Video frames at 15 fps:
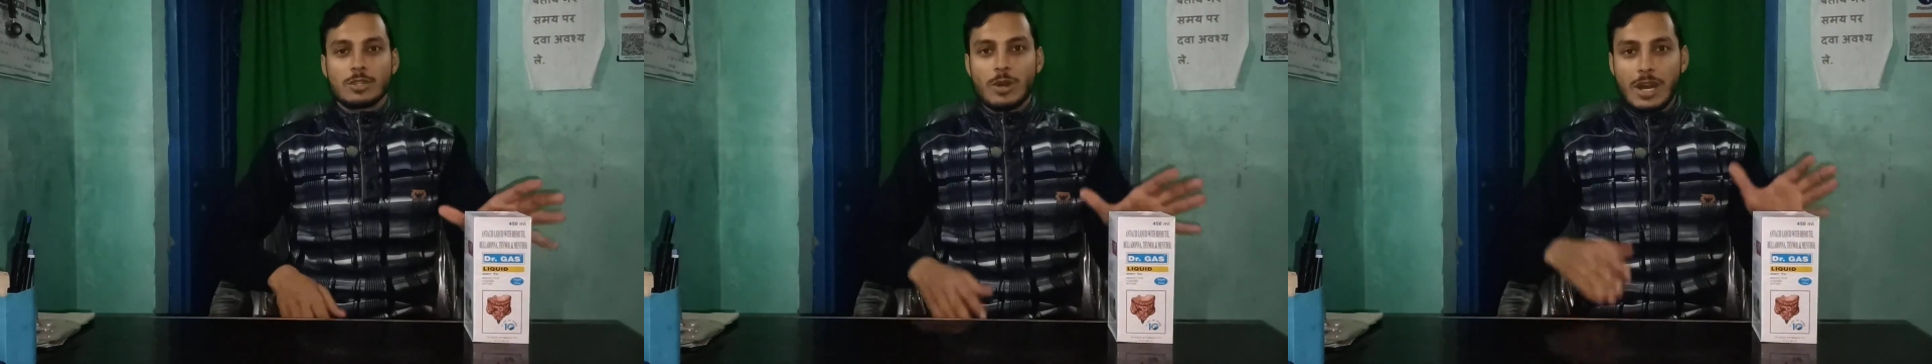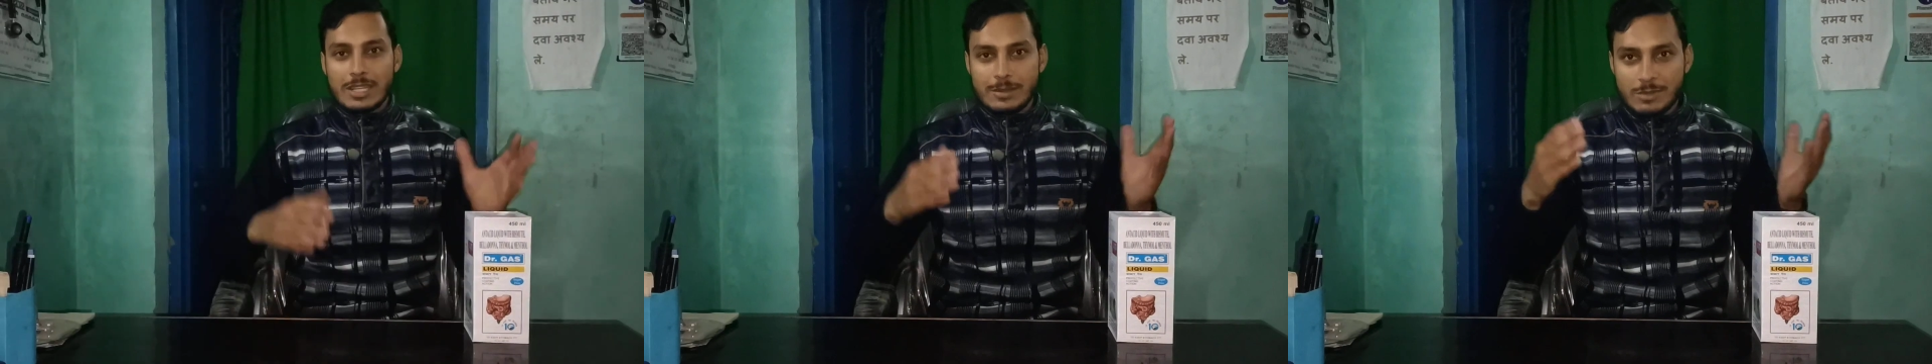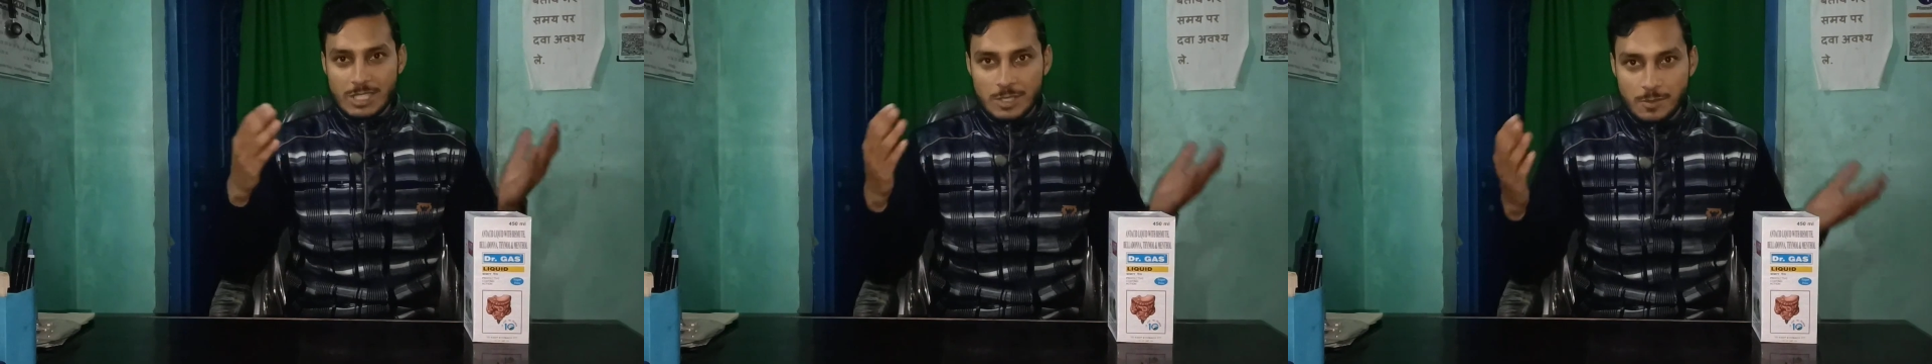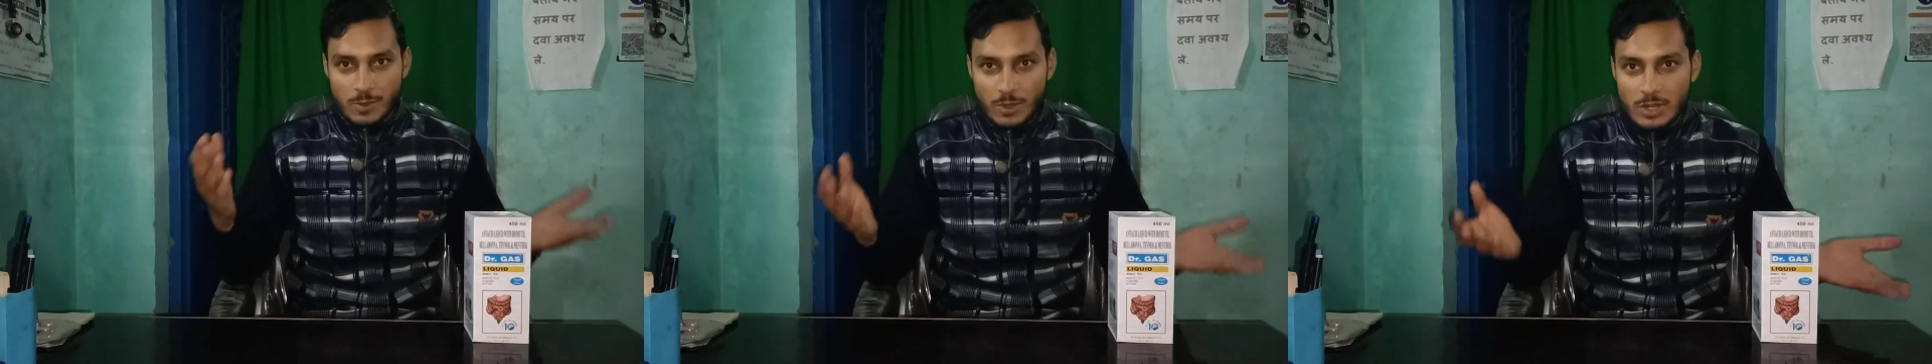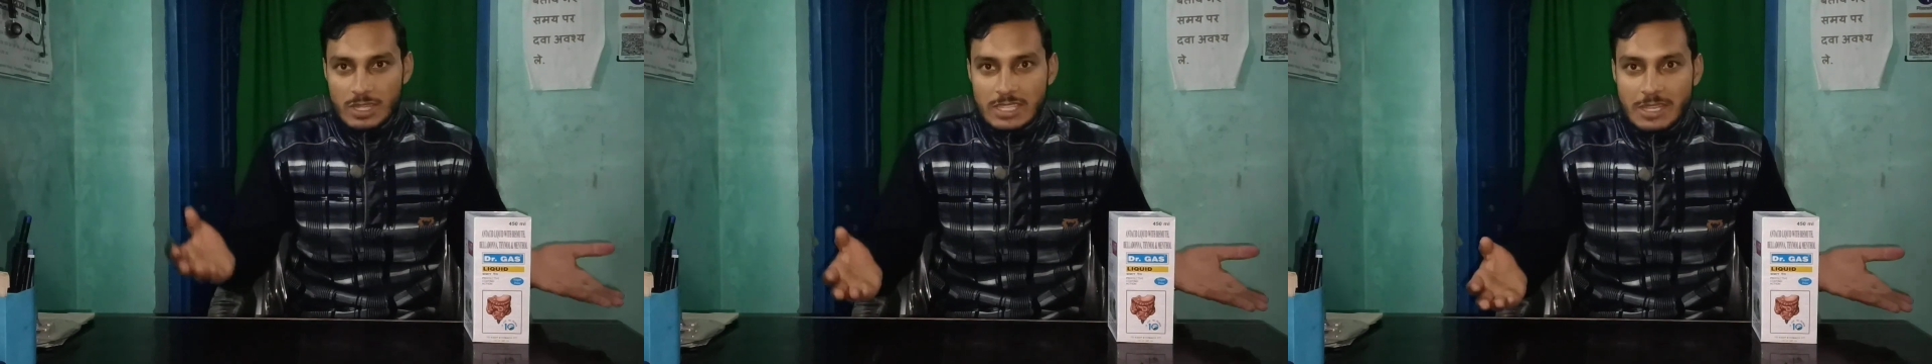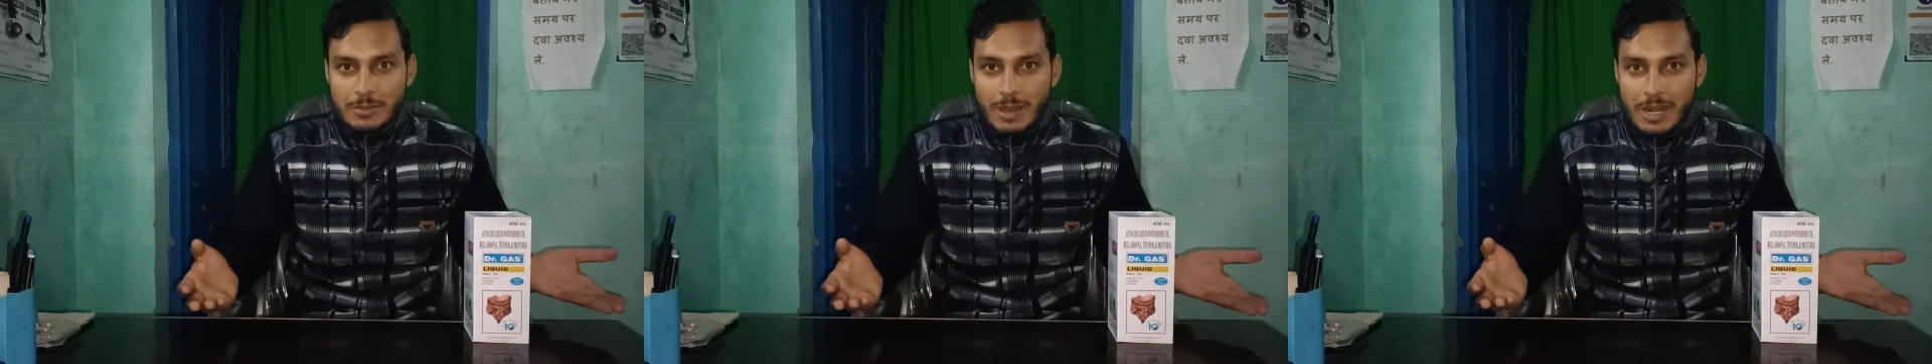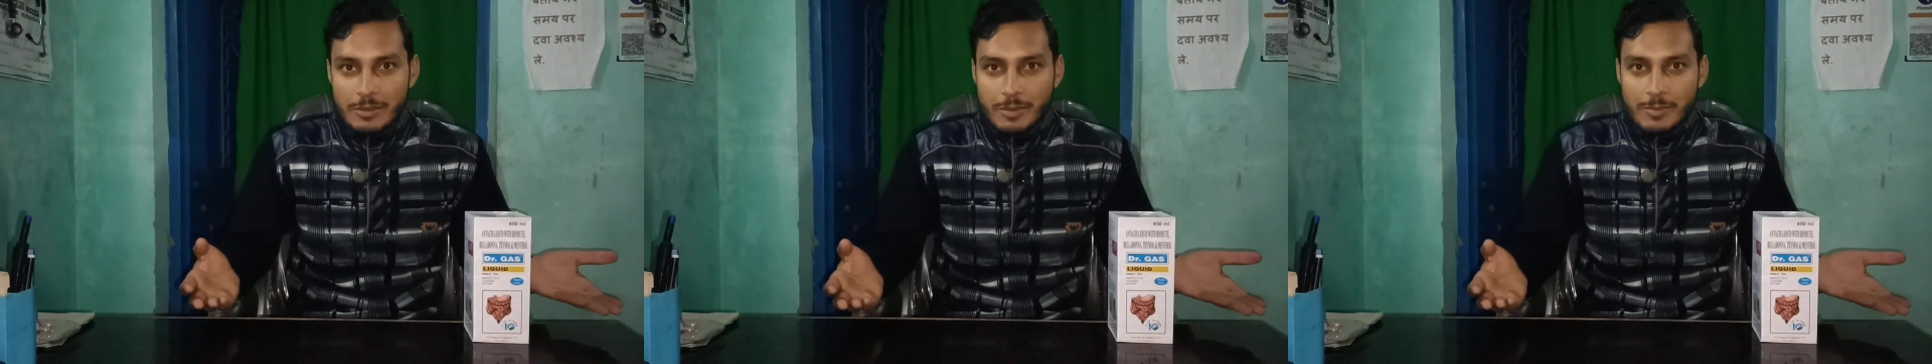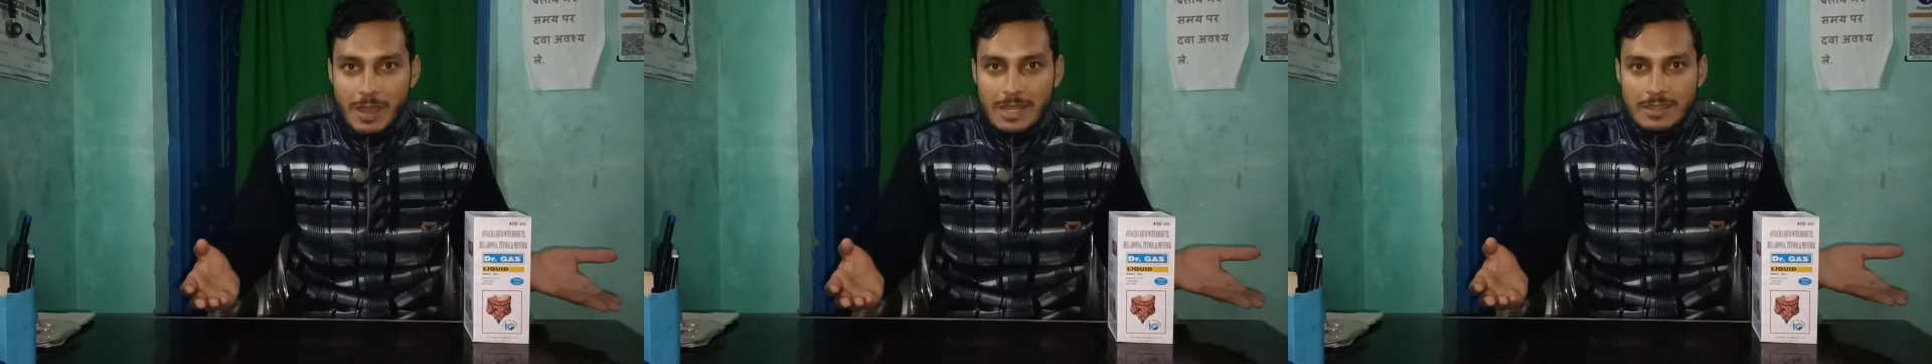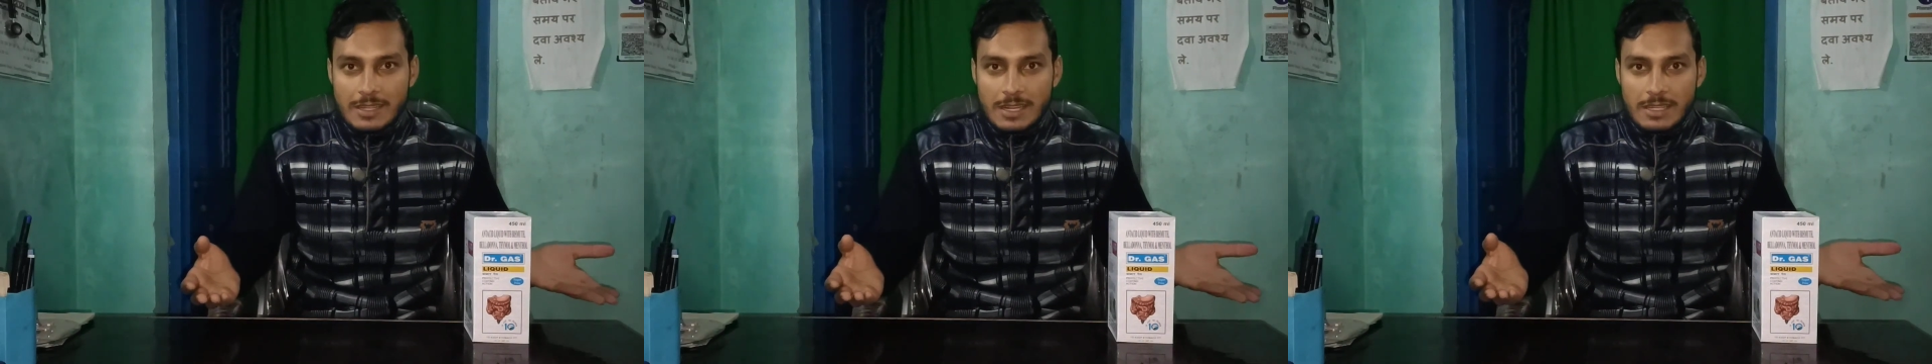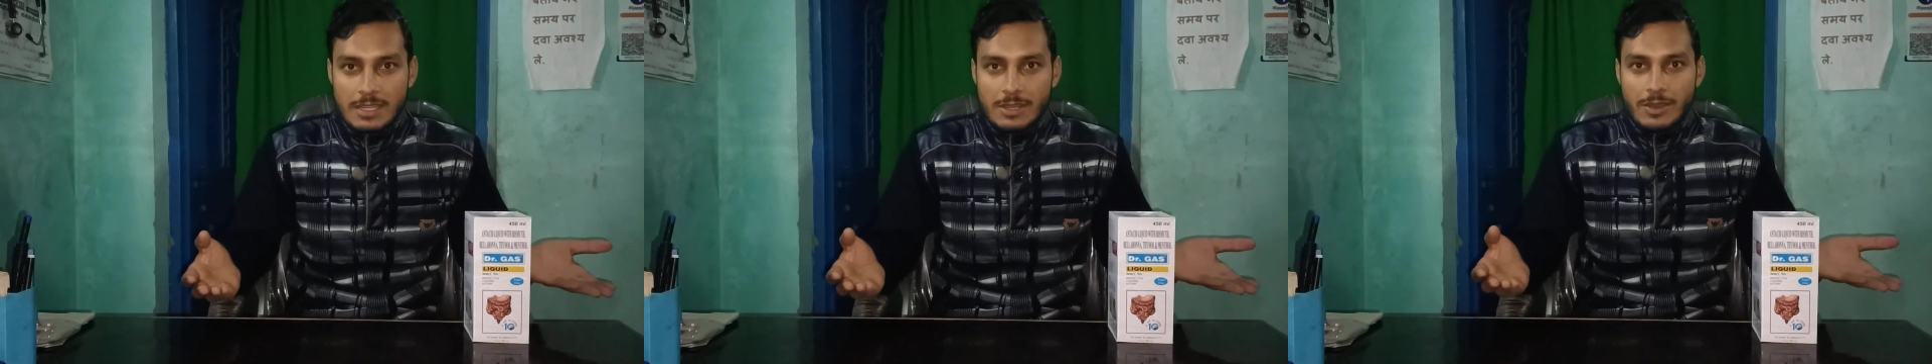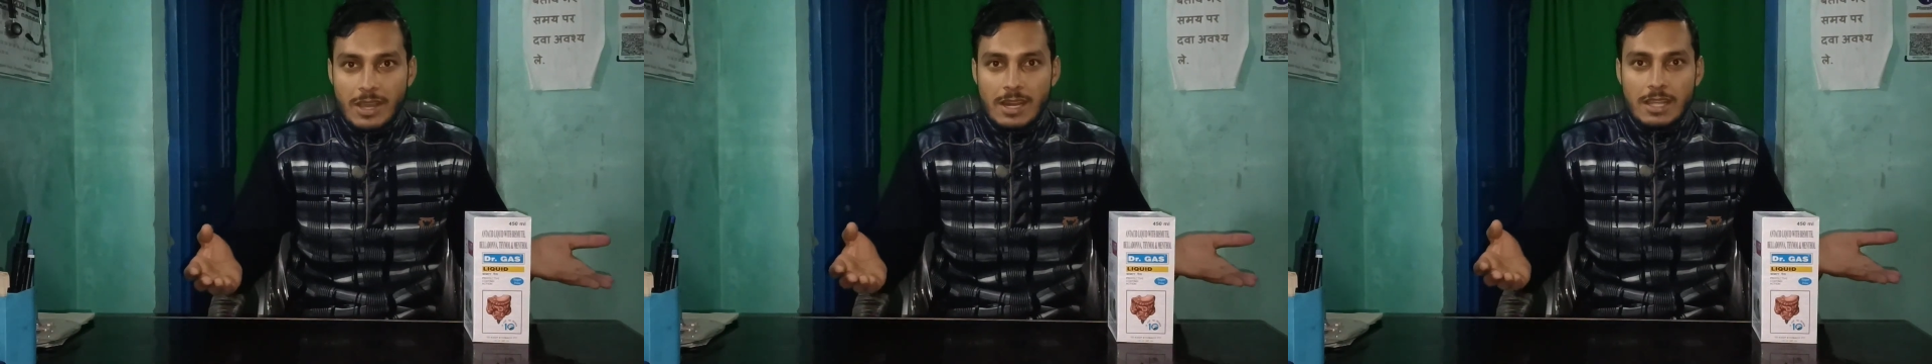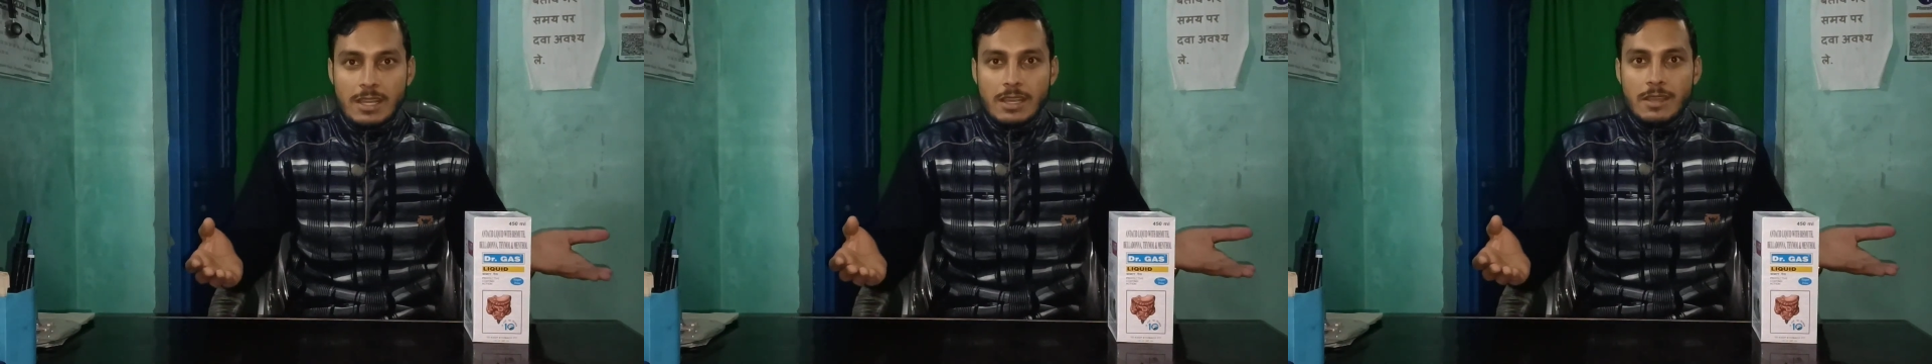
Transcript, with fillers: तो आज हम जिस प्रोडक्ट के बारे में बात करने वाले